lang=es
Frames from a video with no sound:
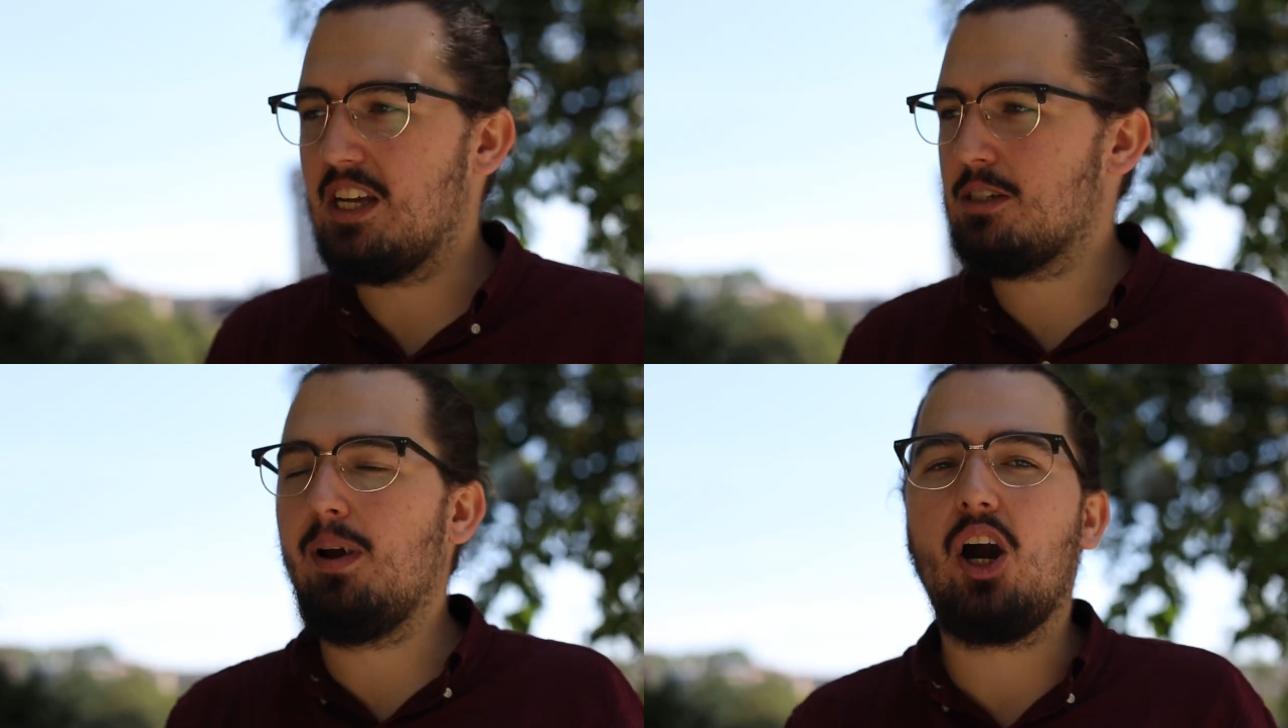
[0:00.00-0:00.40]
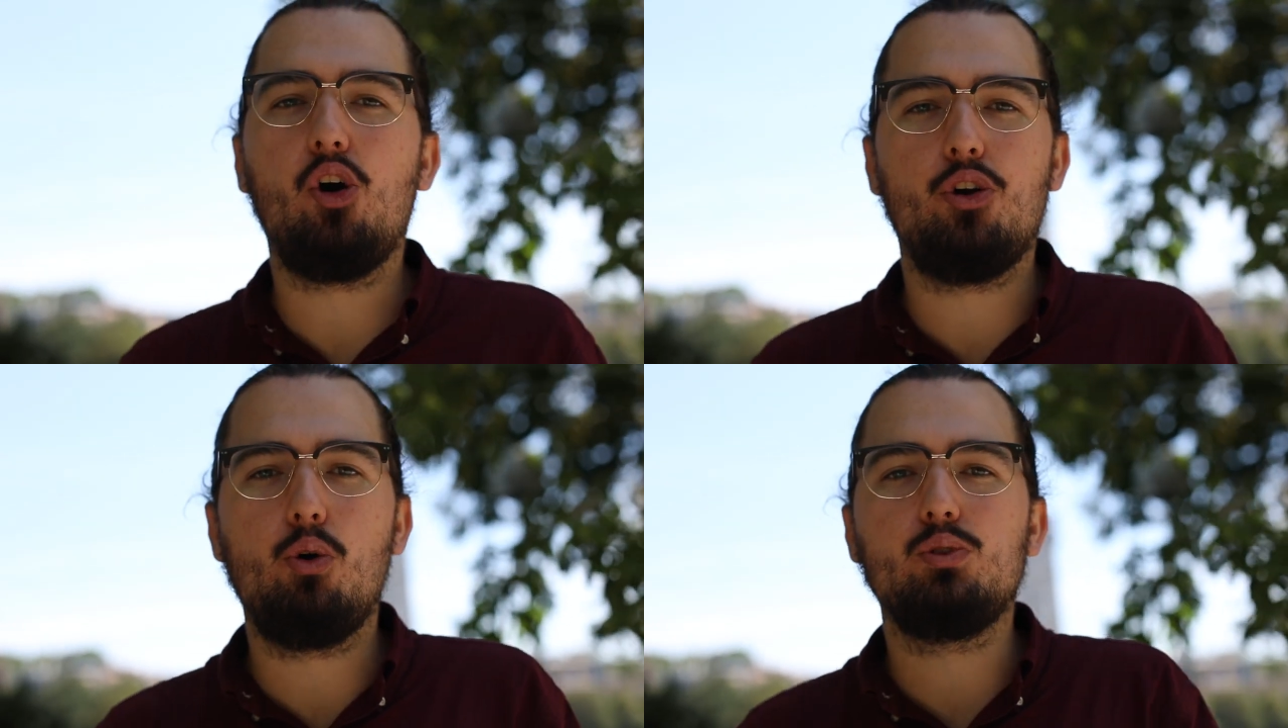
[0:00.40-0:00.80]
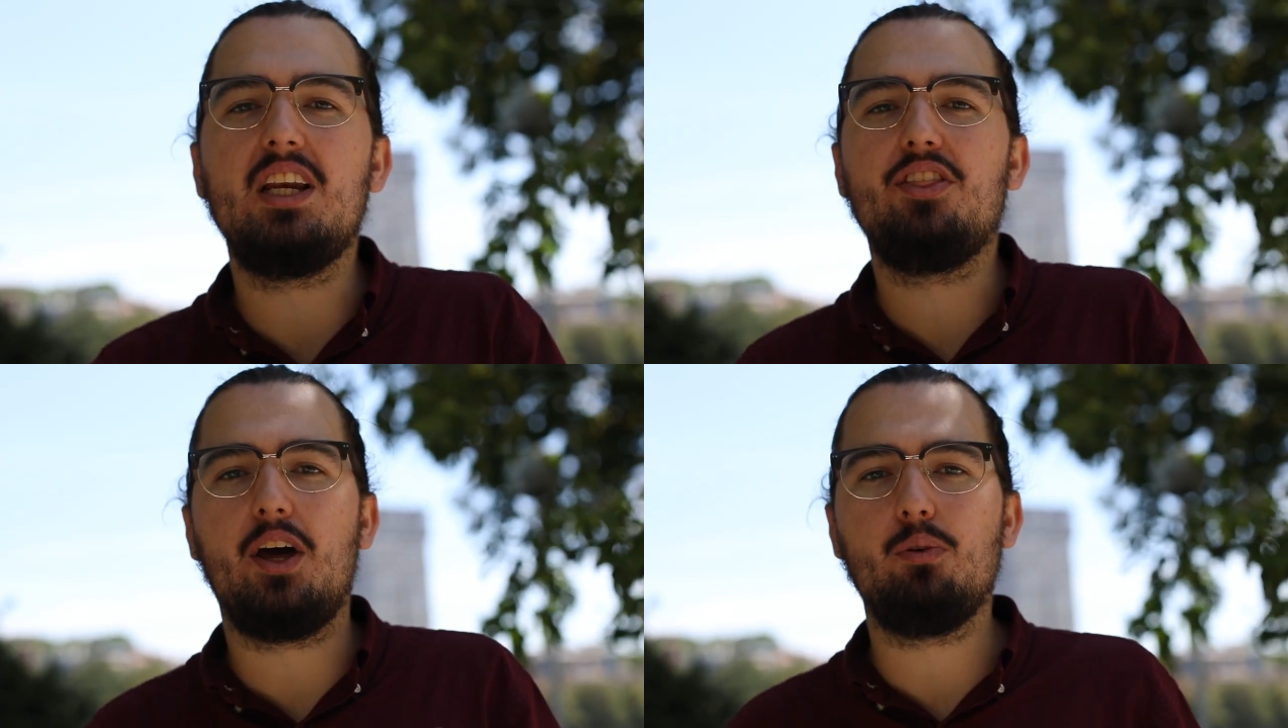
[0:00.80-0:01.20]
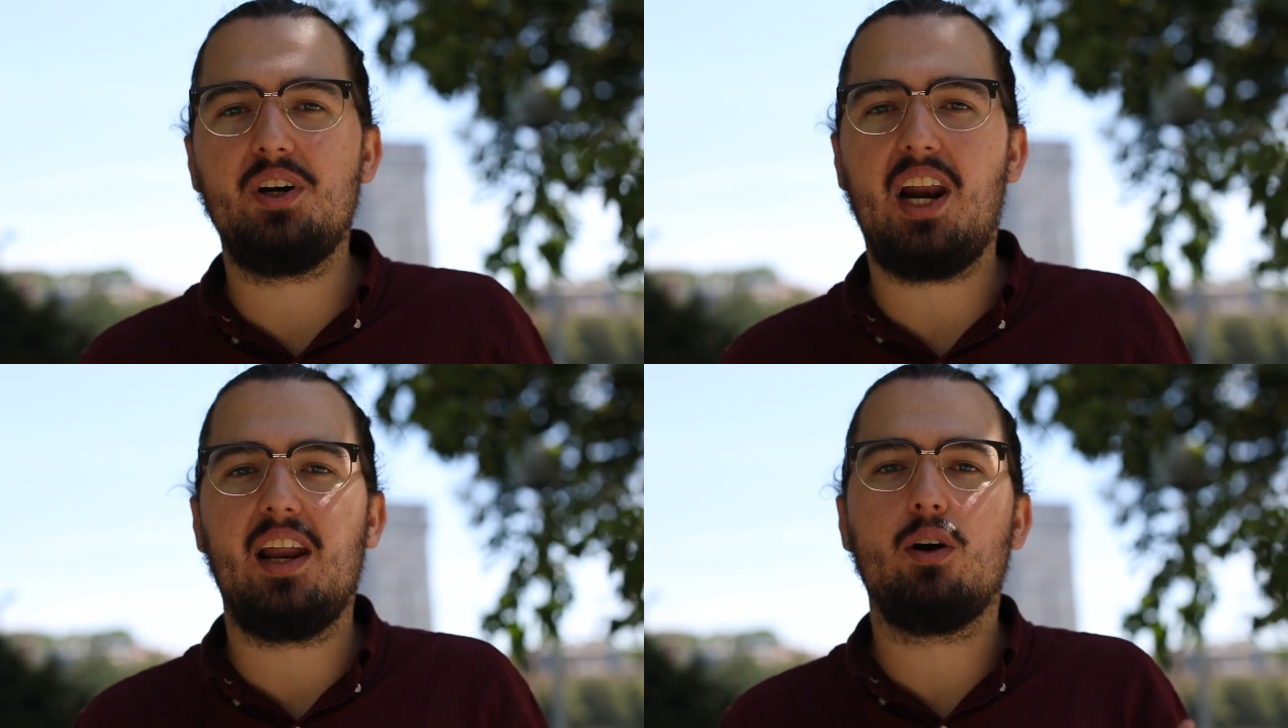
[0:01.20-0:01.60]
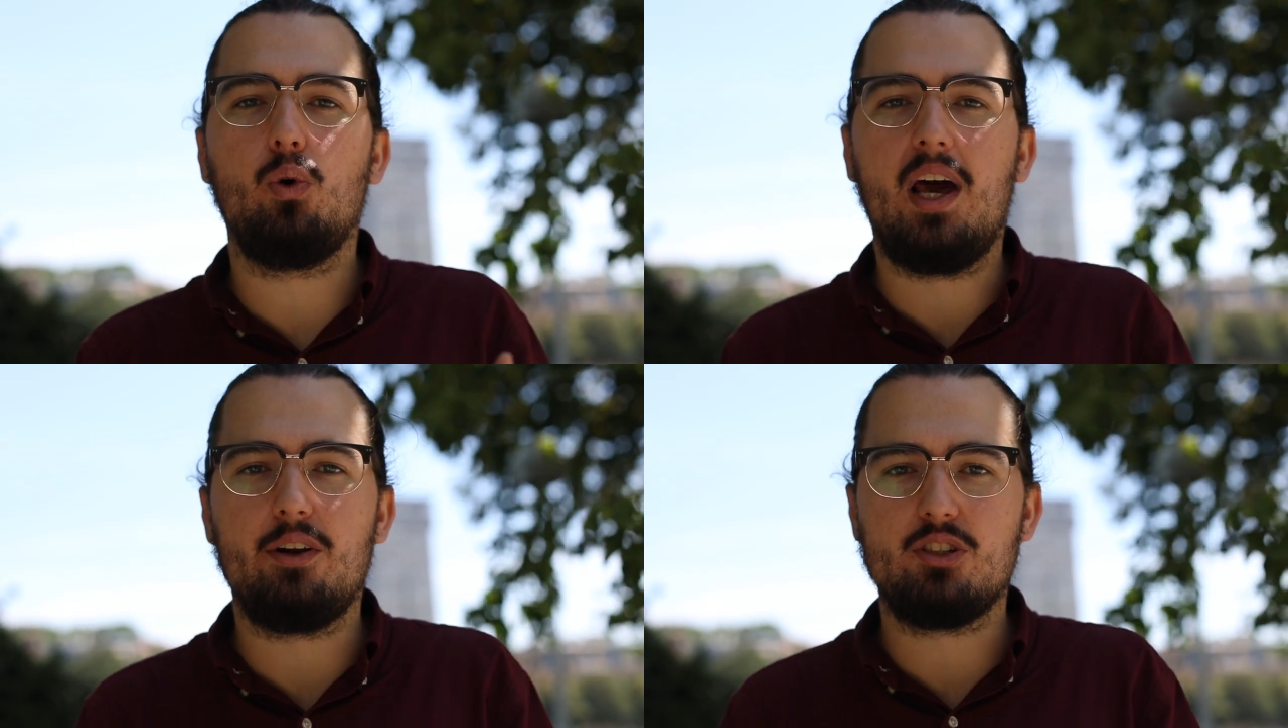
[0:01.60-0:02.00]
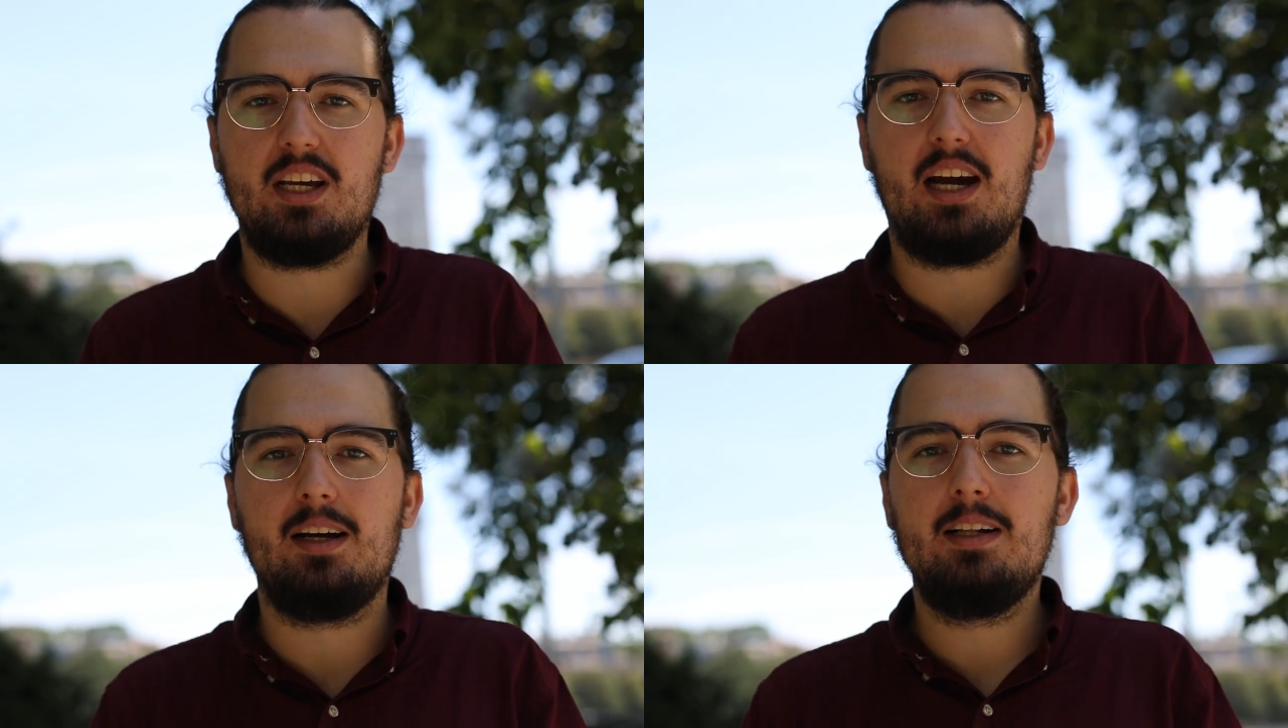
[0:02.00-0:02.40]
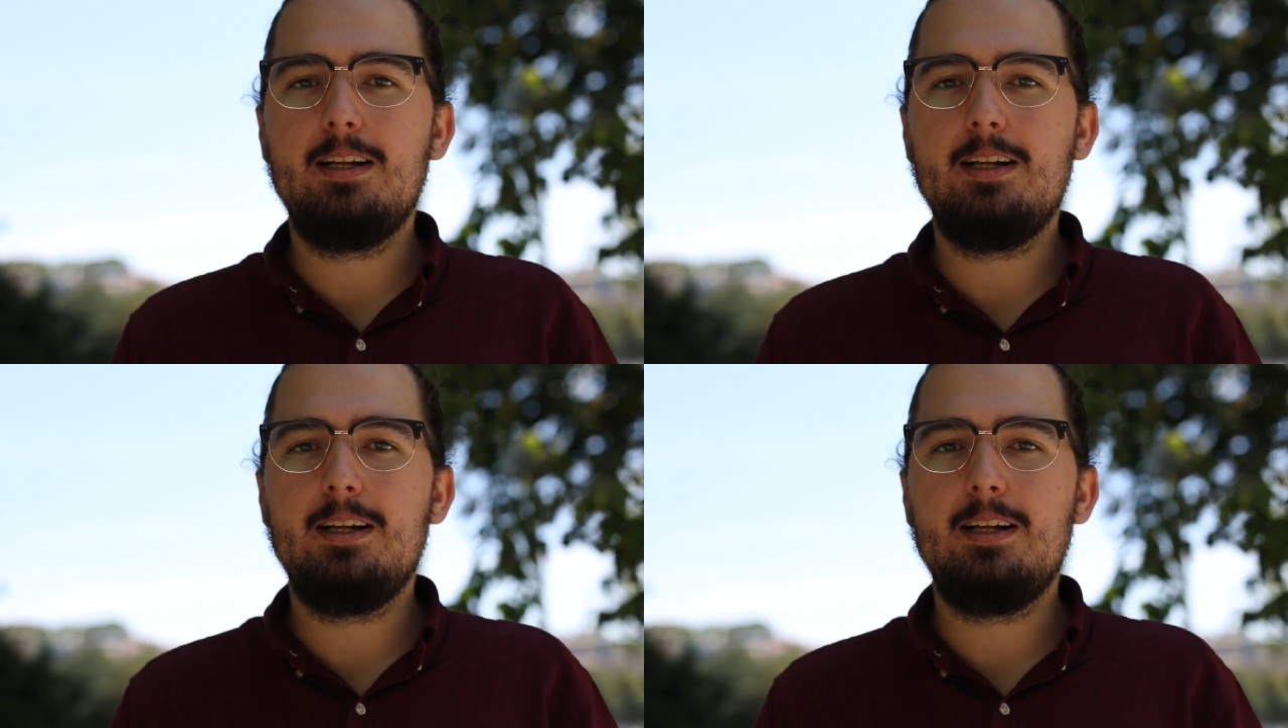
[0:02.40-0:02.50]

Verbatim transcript: es mejor no utilizar un gran angular, o sea,